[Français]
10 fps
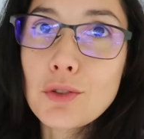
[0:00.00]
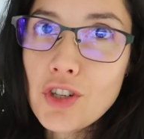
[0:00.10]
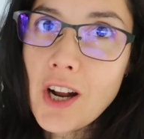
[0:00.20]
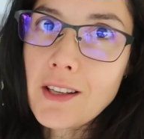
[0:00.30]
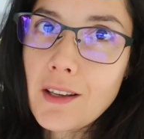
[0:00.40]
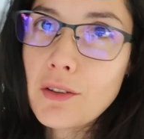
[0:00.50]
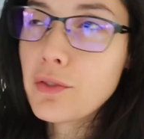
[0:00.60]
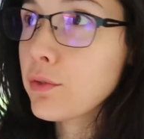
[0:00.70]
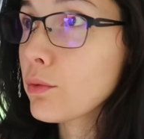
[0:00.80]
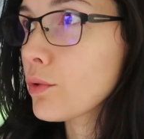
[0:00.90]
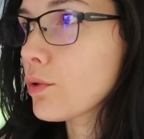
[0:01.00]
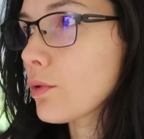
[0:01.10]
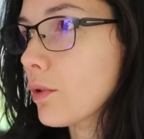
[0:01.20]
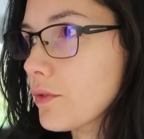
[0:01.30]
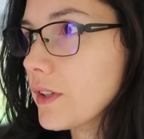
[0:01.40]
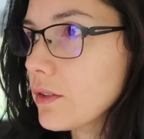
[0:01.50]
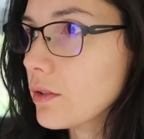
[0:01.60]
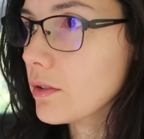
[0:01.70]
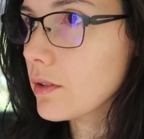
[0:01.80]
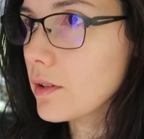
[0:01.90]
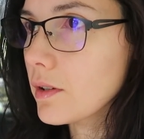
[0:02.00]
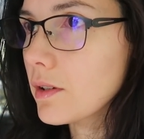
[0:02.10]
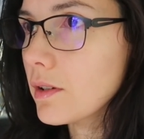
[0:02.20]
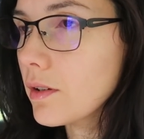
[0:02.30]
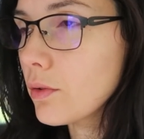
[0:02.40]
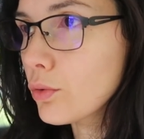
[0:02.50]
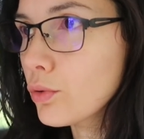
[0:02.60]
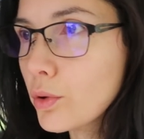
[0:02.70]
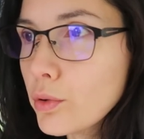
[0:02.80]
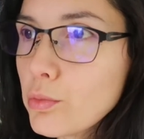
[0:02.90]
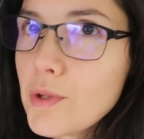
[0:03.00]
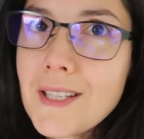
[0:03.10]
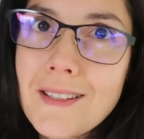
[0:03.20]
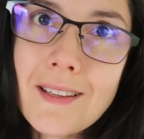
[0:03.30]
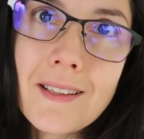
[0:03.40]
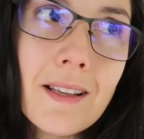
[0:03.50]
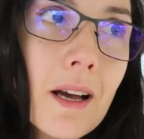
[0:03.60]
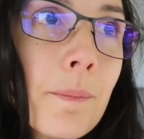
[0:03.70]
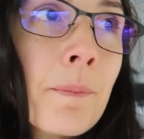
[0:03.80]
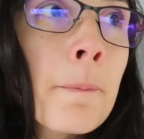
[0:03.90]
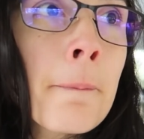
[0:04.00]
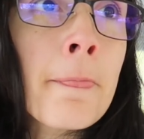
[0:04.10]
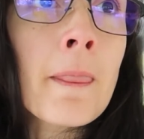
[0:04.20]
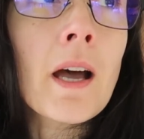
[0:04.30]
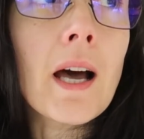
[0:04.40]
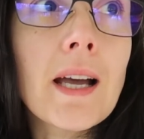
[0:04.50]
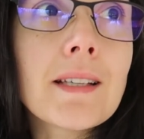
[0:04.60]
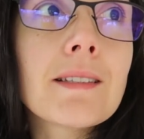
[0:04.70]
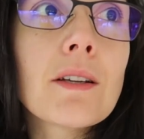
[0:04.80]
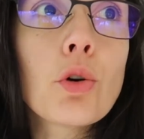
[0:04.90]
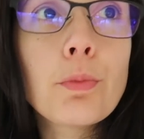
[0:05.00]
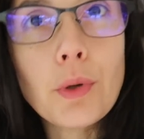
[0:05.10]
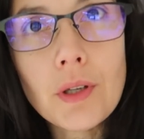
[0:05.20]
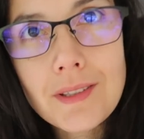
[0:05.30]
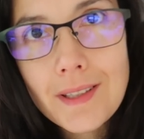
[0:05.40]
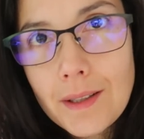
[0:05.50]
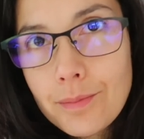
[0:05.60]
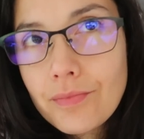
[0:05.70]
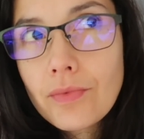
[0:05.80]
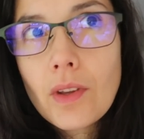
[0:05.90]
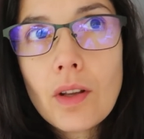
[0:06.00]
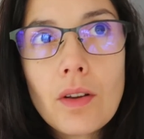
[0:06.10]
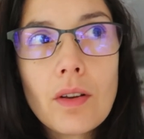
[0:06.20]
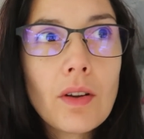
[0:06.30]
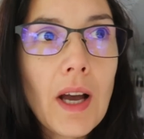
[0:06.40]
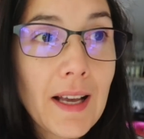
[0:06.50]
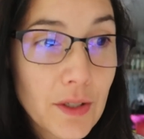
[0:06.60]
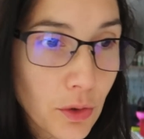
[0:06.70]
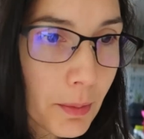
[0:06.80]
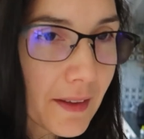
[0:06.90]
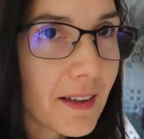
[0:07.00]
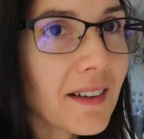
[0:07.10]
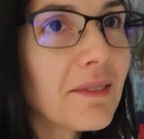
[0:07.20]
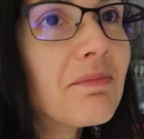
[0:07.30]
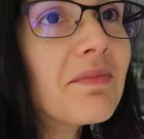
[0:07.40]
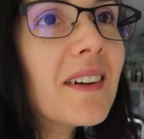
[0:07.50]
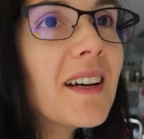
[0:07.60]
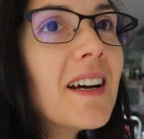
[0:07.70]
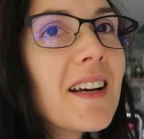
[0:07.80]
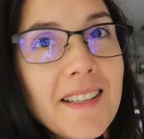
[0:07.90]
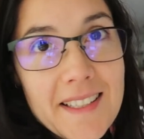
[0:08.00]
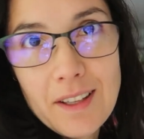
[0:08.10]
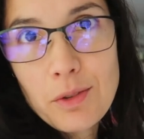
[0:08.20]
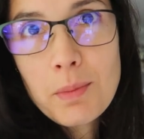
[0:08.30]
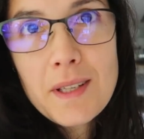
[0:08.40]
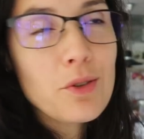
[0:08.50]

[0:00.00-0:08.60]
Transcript: de chacun font que en fait le cours de musique d'Elena a été reporté à ce matin. Ça tombait